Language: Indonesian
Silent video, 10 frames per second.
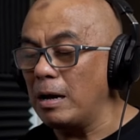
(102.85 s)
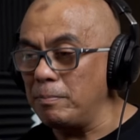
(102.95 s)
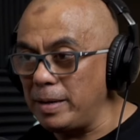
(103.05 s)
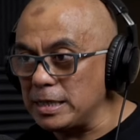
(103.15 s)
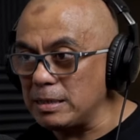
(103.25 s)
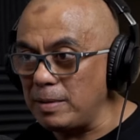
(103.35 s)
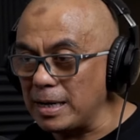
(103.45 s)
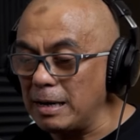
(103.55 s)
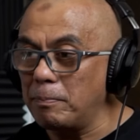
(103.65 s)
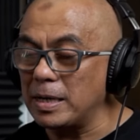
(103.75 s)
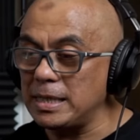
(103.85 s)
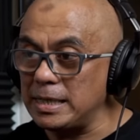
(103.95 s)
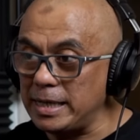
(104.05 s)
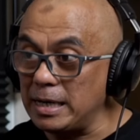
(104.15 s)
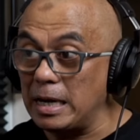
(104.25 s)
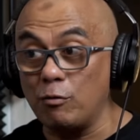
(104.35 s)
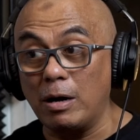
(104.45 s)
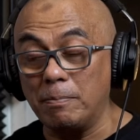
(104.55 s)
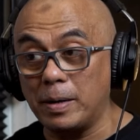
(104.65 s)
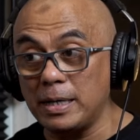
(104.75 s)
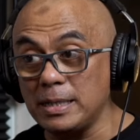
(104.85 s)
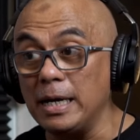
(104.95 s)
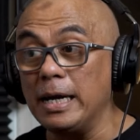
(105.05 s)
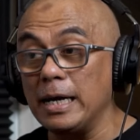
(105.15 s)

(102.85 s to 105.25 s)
Amin sebagai Presiden dan Wapres